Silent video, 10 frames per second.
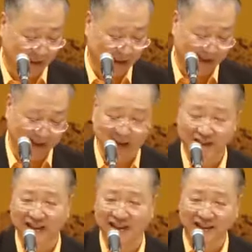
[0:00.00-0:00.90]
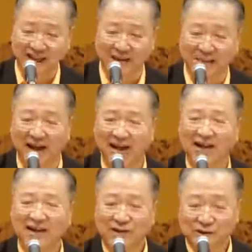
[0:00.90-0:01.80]
笑的示意他们
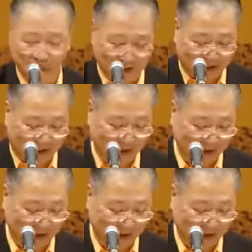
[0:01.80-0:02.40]
坐下坐